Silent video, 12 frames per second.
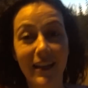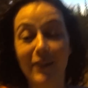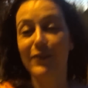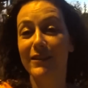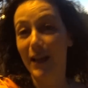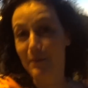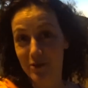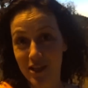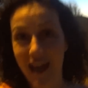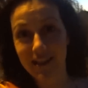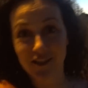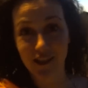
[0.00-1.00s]
no
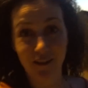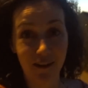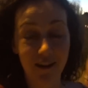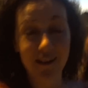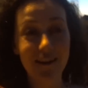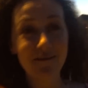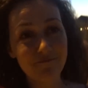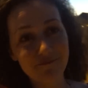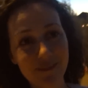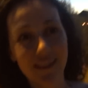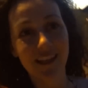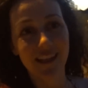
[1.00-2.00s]
Snapchat agora.
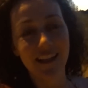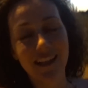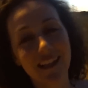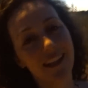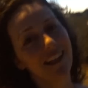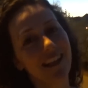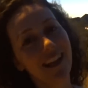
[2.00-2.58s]
E